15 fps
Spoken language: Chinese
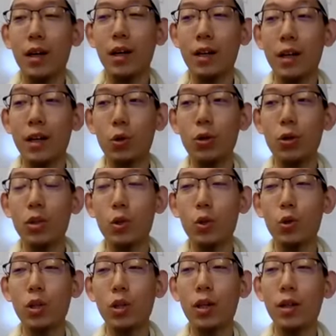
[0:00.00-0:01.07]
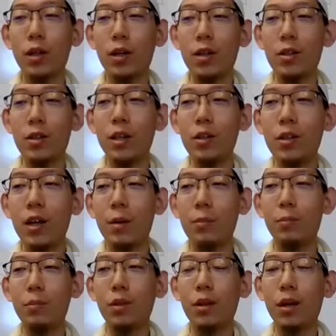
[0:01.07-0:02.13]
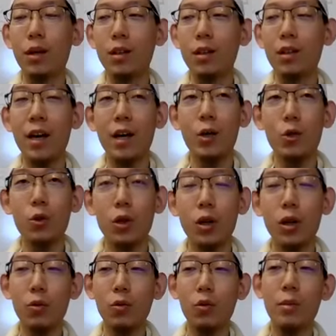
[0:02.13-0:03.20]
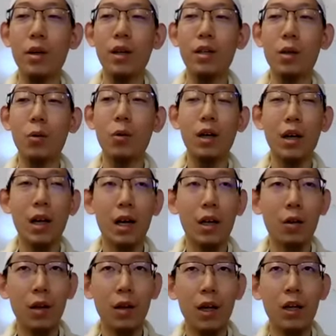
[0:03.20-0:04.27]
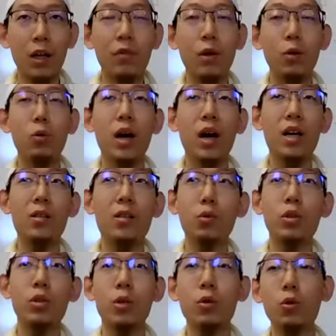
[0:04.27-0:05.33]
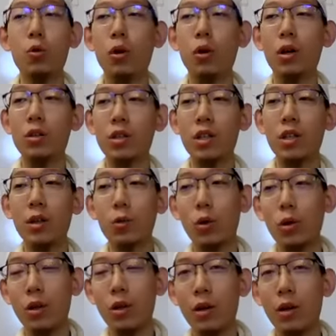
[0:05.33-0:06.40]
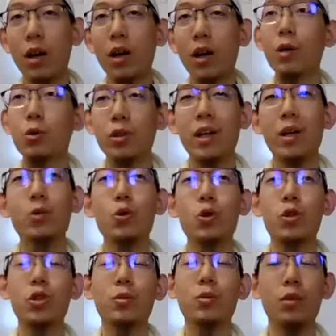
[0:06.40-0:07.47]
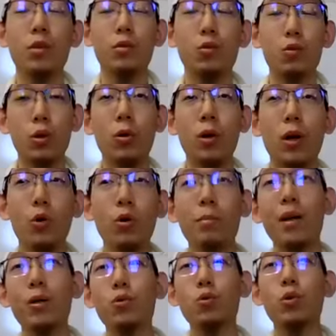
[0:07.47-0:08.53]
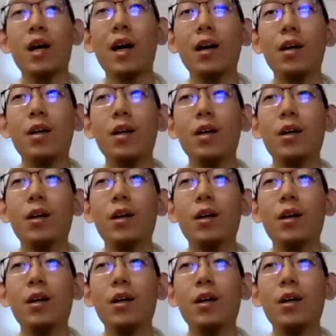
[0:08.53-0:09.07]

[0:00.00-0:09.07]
啊，可以说特殊的这个 n 点。呃，他也说，我们也在我开了阿罗拉，他吩咐哈斯布，谁如果真的托靠 l 拉，阿拉对他就是足够了，会满足他，